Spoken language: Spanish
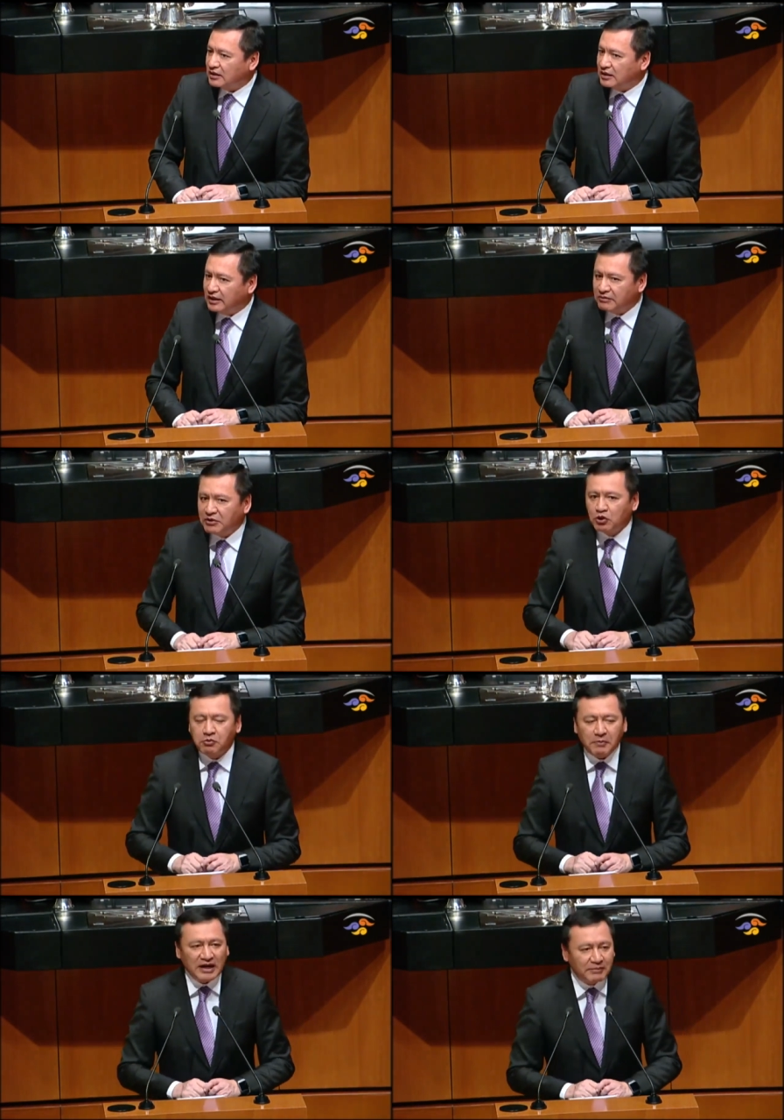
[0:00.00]
y en mi
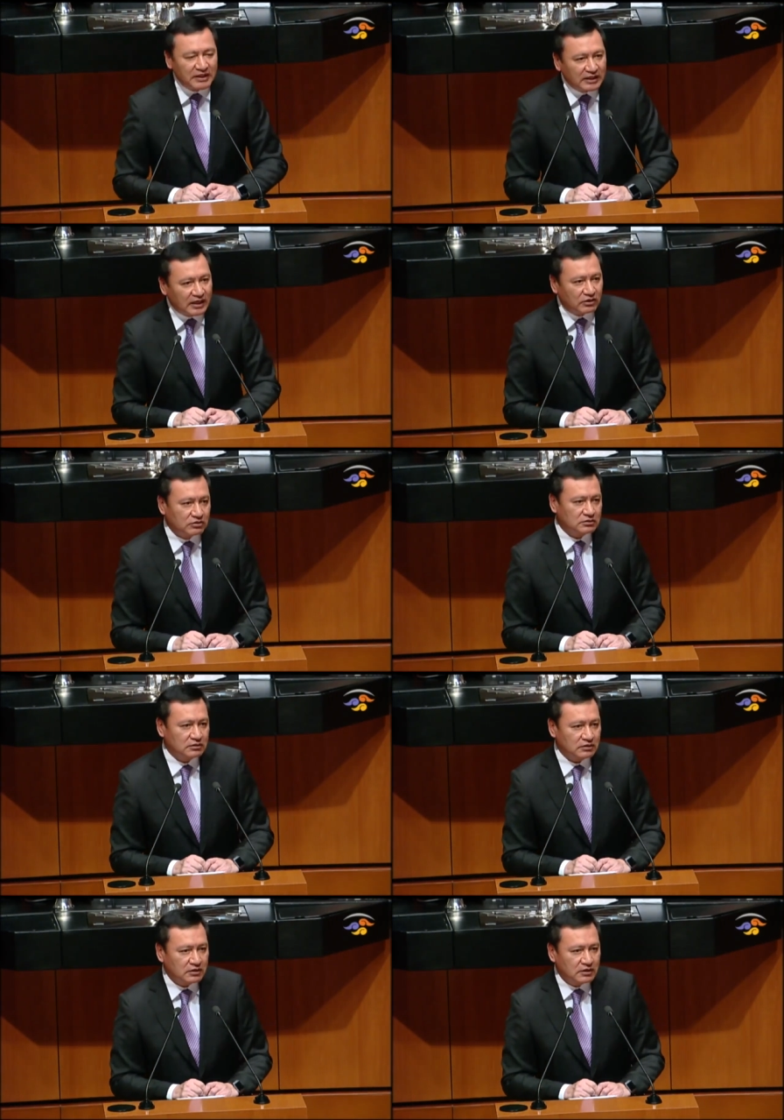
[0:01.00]
grupo parlamentario
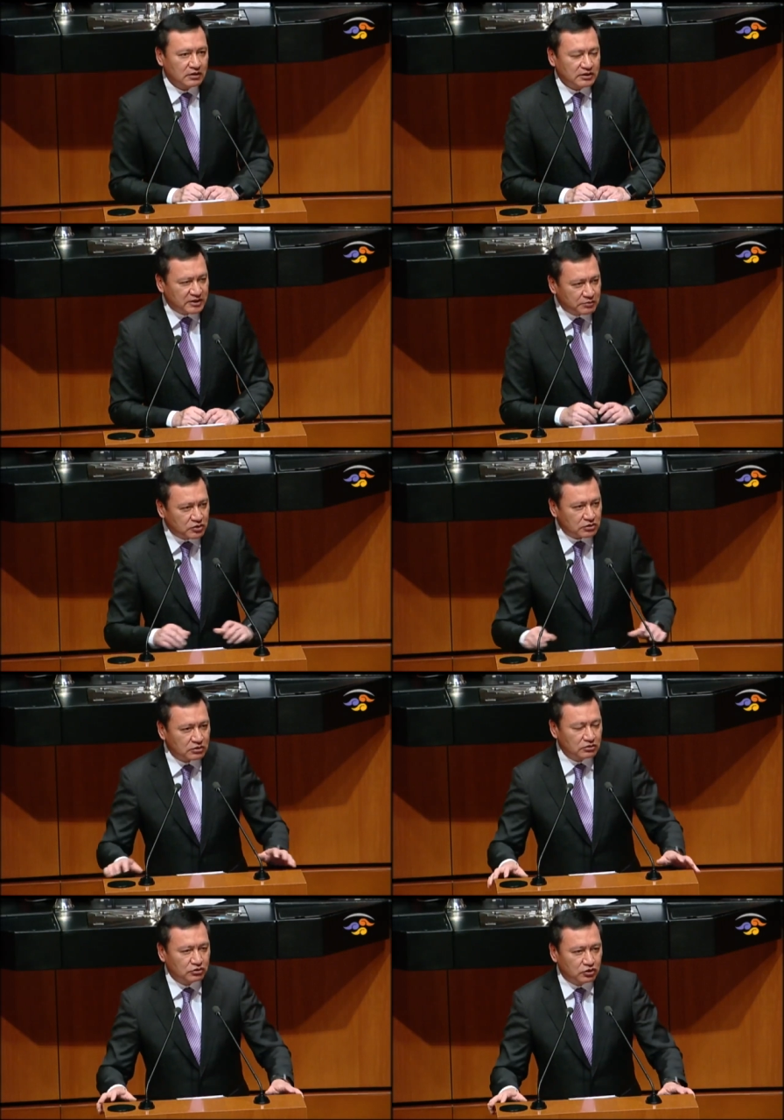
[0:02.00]
hicimos
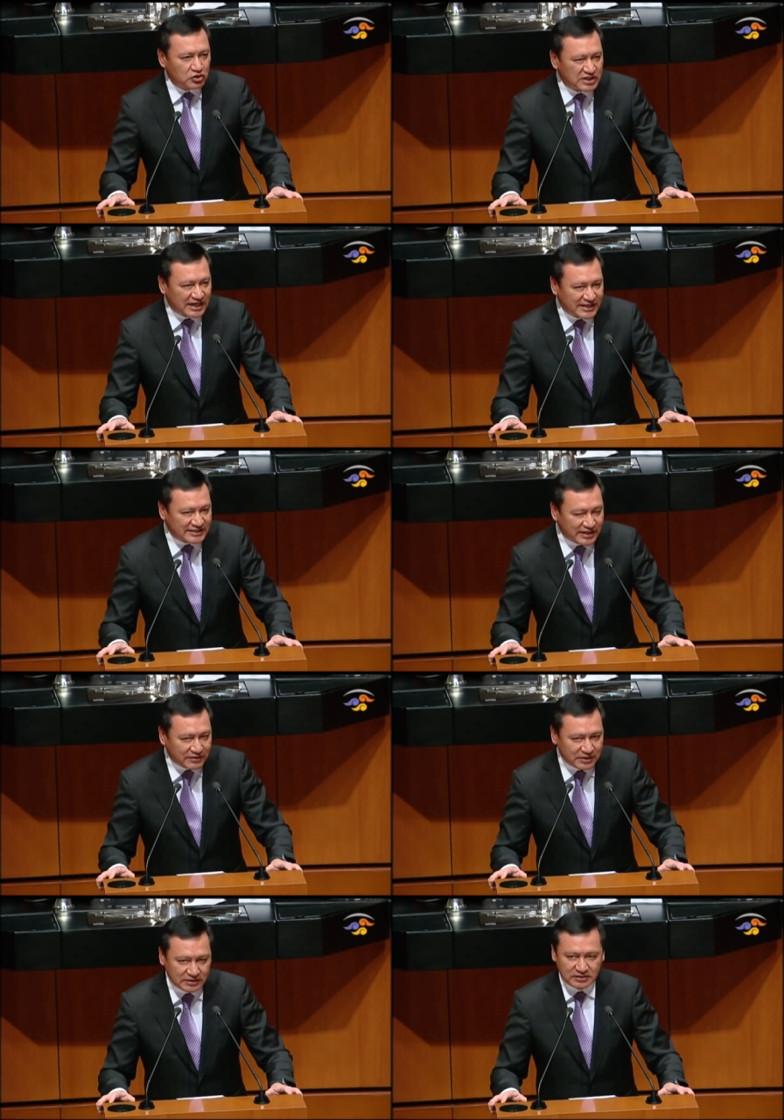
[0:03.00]
12
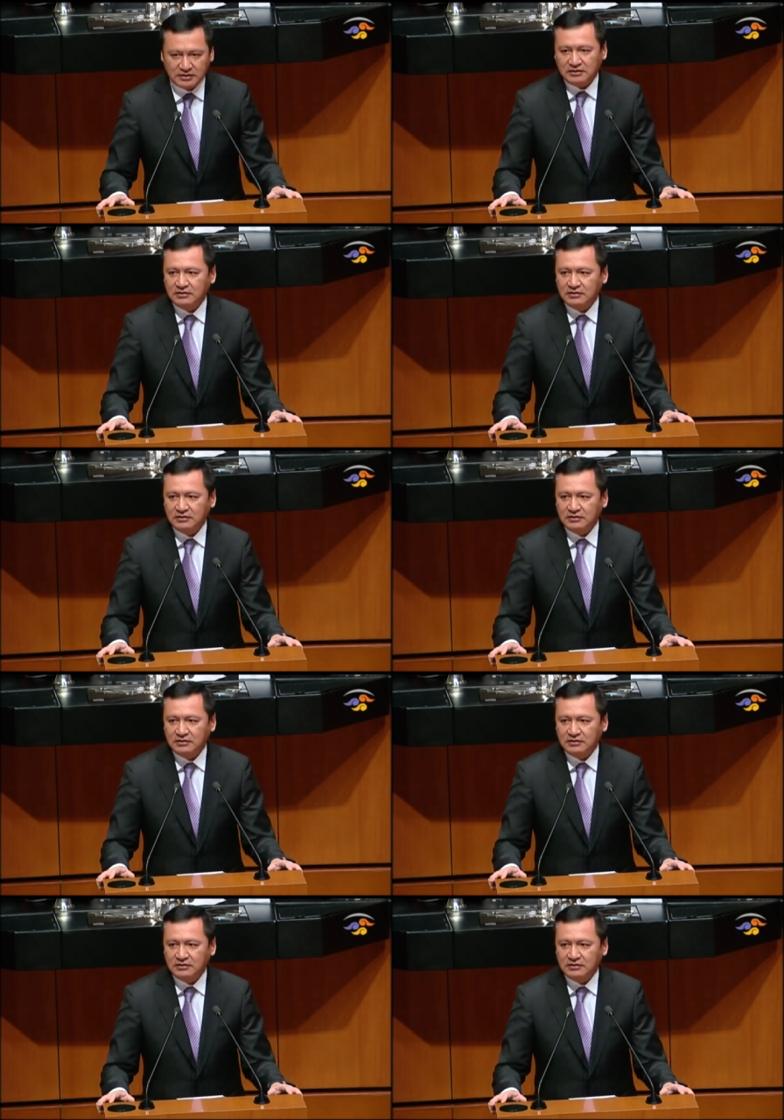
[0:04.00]
reservas,